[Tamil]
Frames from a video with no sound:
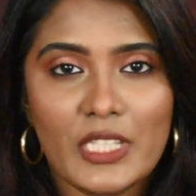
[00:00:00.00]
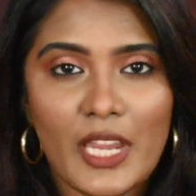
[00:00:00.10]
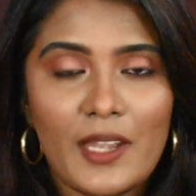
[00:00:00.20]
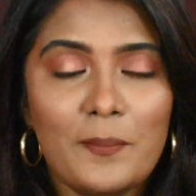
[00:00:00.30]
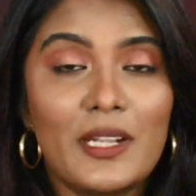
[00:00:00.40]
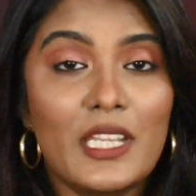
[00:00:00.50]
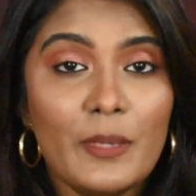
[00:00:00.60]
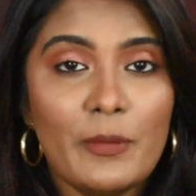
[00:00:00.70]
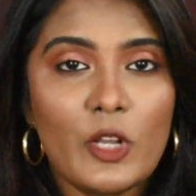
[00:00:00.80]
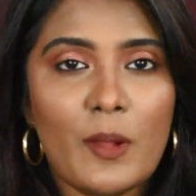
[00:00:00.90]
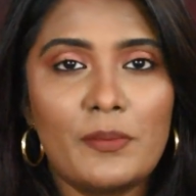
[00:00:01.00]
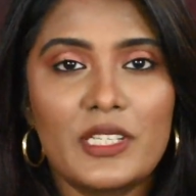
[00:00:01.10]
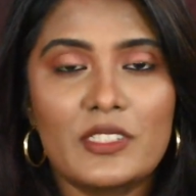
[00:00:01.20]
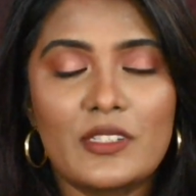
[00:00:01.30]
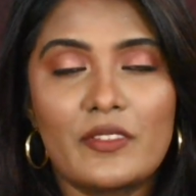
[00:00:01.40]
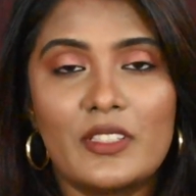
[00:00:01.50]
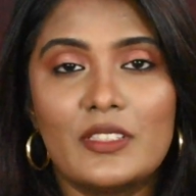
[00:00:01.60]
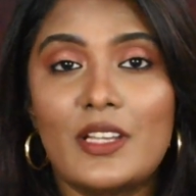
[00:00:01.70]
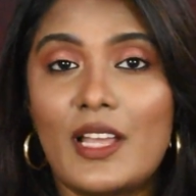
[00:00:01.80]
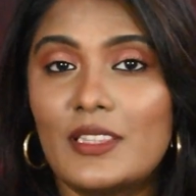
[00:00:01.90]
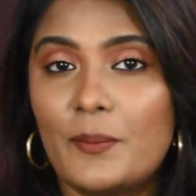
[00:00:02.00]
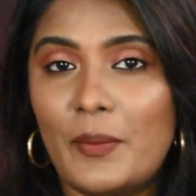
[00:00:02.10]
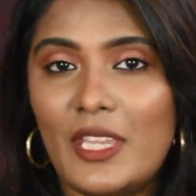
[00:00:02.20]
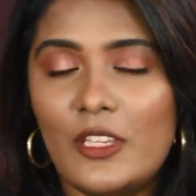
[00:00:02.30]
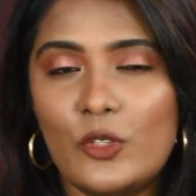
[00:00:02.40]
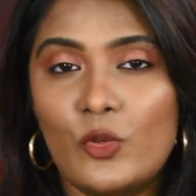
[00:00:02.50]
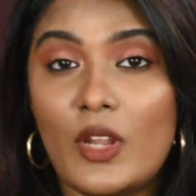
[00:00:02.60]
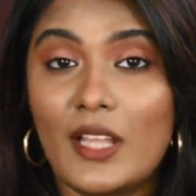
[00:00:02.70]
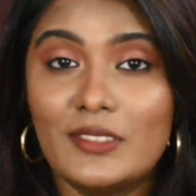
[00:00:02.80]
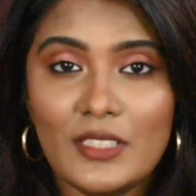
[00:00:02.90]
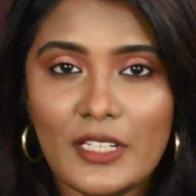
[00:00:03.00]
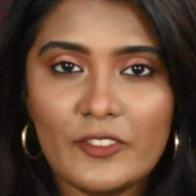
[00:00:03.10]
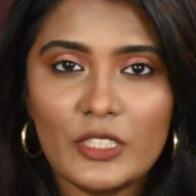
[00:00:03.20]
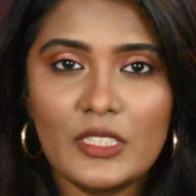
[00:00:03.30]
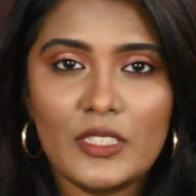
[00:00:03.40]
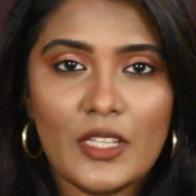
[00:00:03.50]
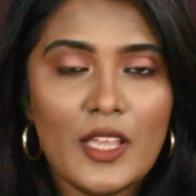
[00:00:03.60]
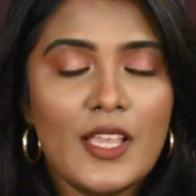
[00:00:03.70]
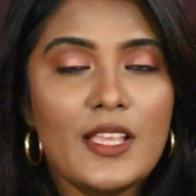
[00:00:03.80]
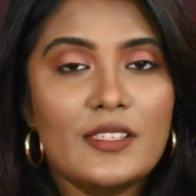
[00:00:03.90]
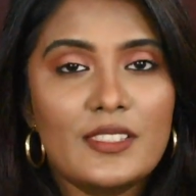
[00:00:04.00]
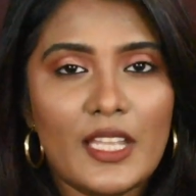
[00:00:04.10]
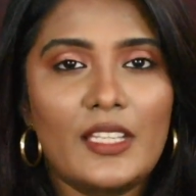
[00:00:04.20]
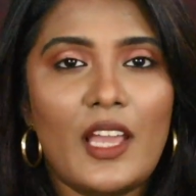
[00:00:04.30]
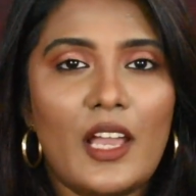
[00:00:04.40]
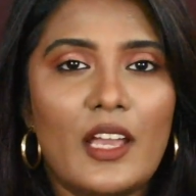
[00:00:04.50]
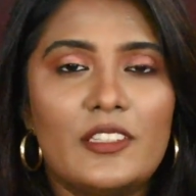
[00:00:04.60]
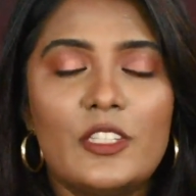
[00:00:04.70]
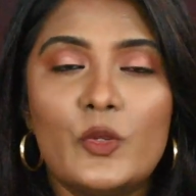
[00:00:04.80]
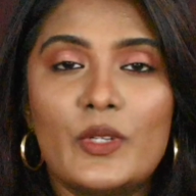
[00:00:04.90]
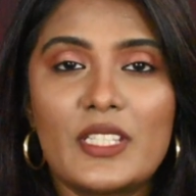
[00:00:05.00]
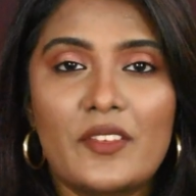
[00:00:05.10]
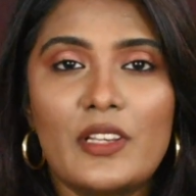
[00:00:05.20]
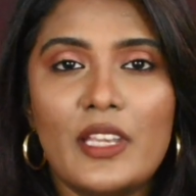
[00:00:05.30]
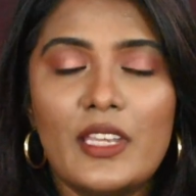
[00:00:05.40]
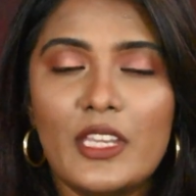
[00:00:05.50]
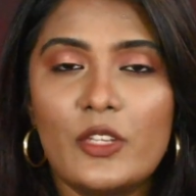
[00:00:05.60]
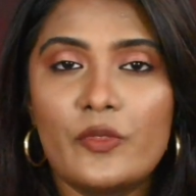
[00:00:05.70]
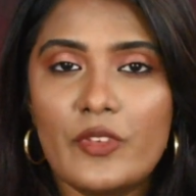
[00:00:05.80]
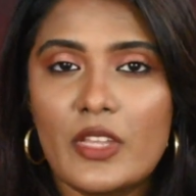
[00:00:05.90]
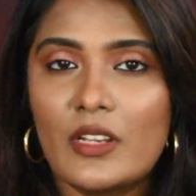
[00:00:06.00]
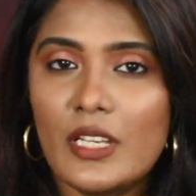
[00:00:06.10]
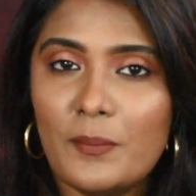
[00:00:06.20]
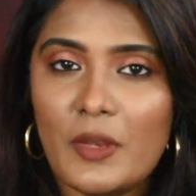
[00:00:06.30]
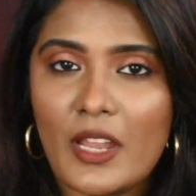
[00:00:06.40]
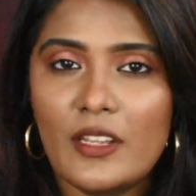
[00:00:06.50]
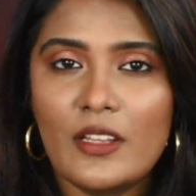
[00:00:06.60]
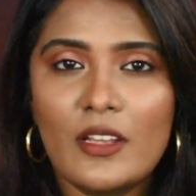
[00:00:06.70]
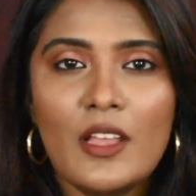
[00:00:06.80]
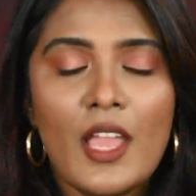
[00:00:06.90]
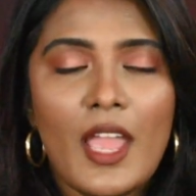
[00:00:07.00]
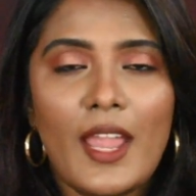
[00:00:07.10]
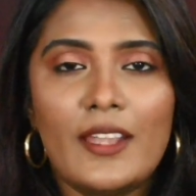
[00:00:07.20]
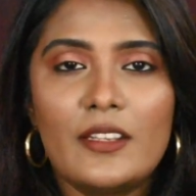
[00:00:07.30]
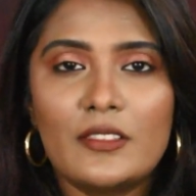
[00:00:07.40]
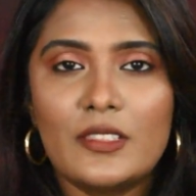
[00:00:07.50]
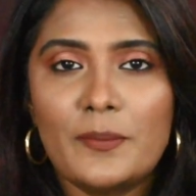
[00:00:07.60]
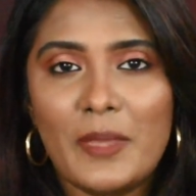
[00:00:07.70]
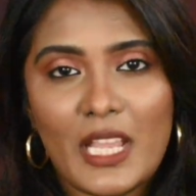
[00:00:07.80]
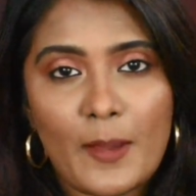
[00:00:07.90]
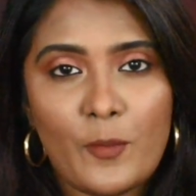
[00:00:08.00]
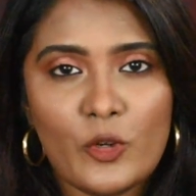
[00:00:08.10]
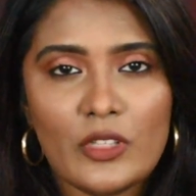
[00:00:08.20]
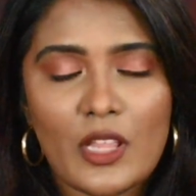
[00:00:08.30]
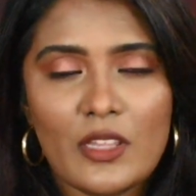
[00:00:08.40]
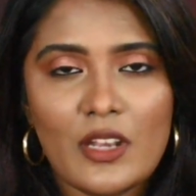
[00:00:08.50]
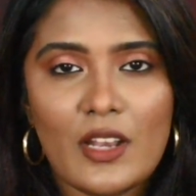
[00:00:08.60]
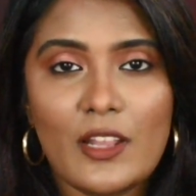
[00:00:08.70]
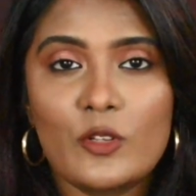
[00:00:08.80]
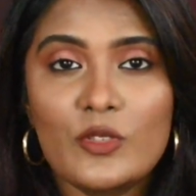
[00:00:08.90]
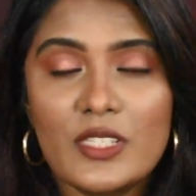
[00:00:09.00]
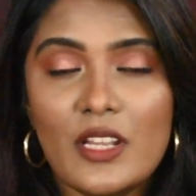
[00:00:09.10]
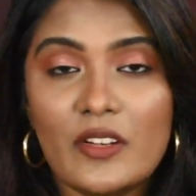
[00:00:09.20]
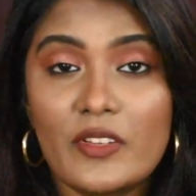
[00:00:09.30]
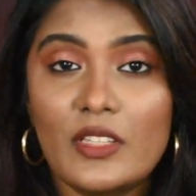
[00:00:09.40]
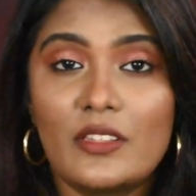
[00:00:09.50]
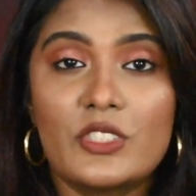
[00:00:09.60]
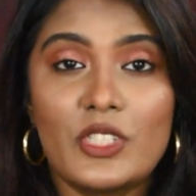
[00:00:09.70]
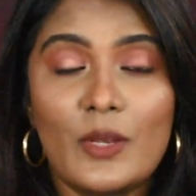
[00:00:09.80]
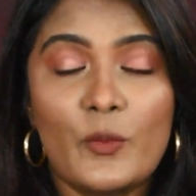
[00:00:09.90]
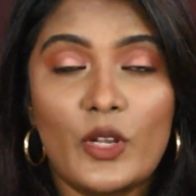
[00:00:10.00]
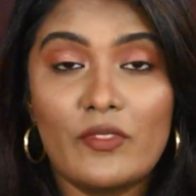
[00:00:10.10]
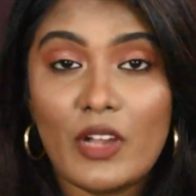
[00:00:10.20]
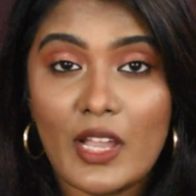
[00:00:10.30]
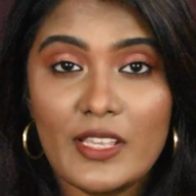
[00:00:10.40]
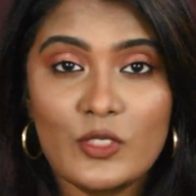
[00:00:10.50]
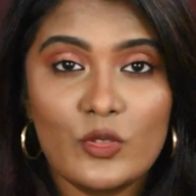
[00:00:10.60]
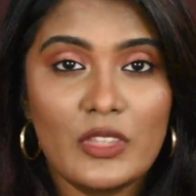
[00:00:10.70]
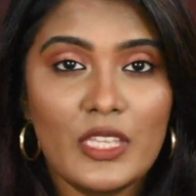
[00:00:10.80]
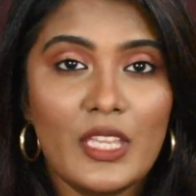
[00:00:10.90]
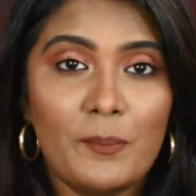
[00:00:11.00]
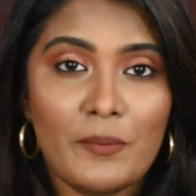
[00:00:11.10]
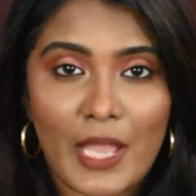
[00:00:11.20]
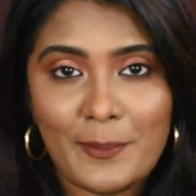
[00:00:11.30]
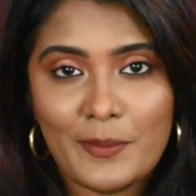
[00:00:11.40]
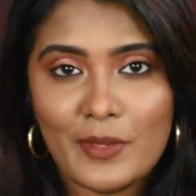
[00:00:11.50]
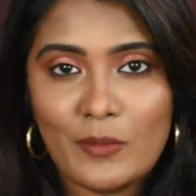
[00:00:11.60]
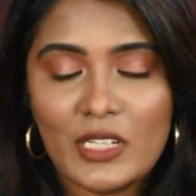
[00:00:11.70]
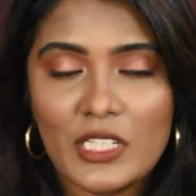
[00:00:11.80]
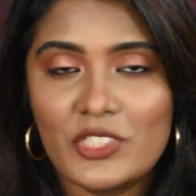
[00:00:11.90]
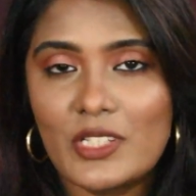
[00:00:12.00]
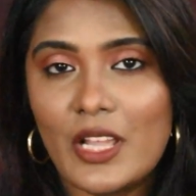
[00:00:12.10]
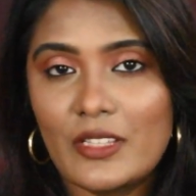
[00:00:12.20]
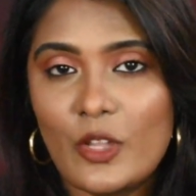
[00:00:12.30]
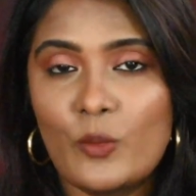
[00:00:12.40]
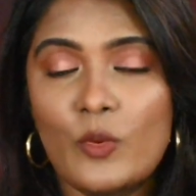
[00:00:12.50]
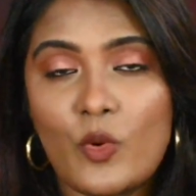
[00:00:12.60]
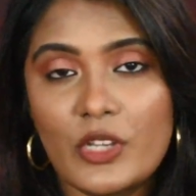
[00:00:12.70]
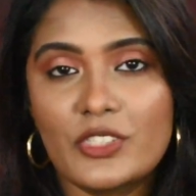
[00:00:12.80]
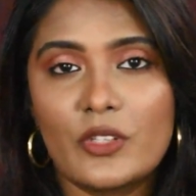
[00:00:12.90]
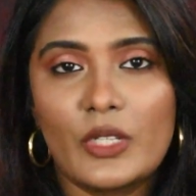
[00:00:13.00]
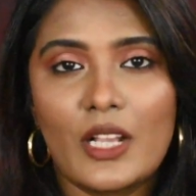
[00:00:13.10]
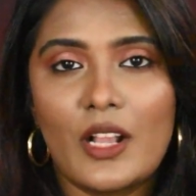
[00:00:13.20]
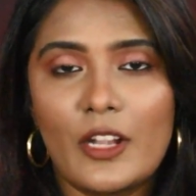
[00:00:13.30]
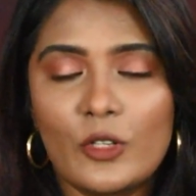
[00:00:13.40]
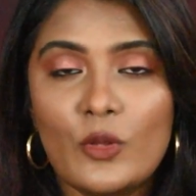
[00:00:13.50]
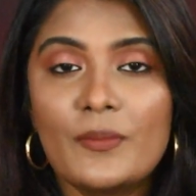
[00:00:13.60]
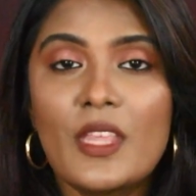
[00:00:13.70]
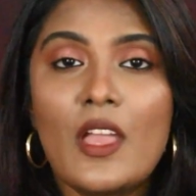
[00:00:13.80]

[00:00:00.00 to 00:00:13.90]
ஷேட் பட் டீப்பர் காம்ப்ளெக்ஷனுக்கு வந்து அந்த பிங்க் நியூட் அந்த அளவுக்கு செட் ஆகாது யூ வில் டெஃபினெட்லி நீட் டு வேறு லிப் லைனர் அண்ட் மேக்கப் போட்டிருந்தா தான் நல்லாயிருக்கும் சிலருக்கு வந்து அந்த ஷேட் போட்டால் வாயை சுற்றி ஹைப்பர் பிக்மெண்டேஷன்லாம் இருந்தால் ரொம்ப வாஷ் அவுட்டாக காட்டும்